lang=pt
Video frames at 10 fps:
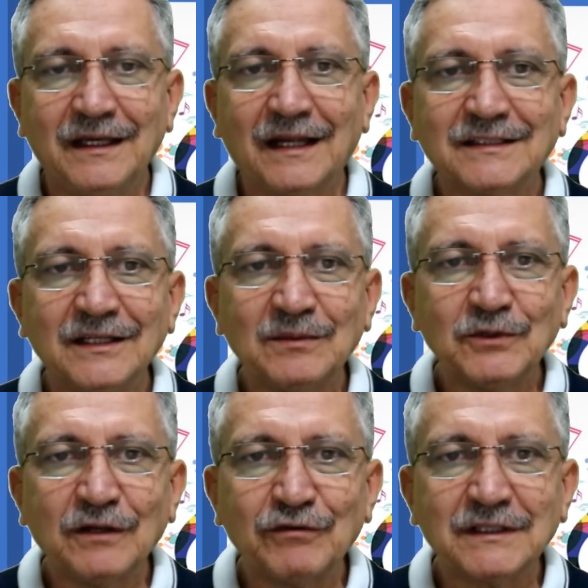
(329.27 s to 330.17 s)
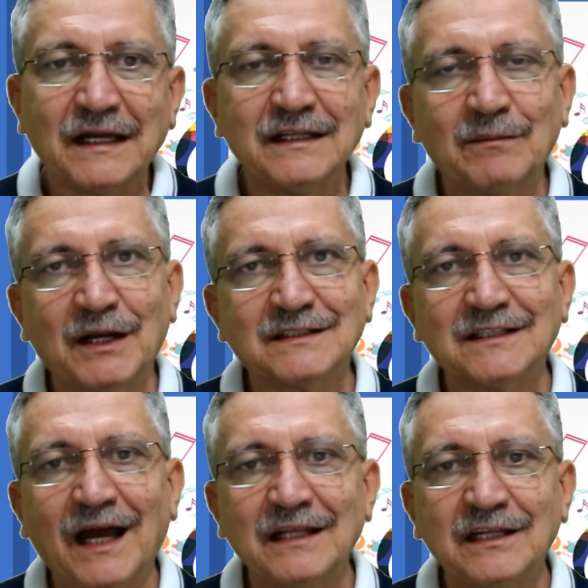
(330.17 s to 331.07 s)
Ela sente muita vontade de
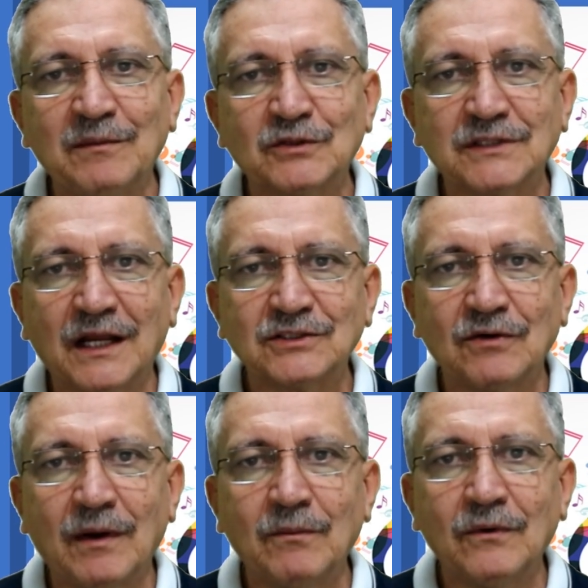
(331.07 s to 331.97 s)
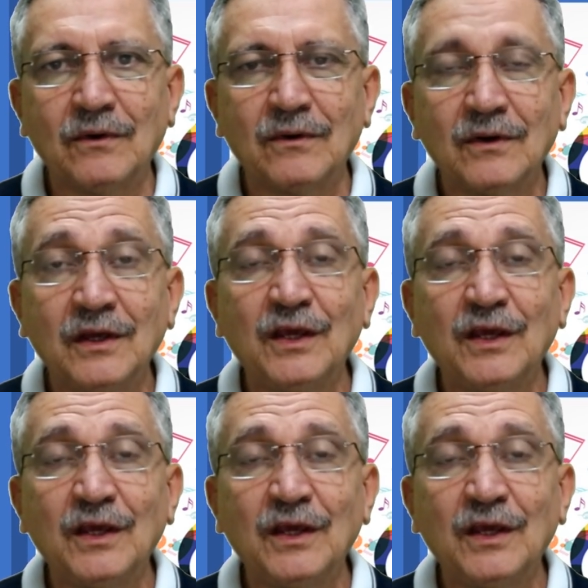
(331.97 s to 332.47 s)
abraçar, de demonstrar seu amor.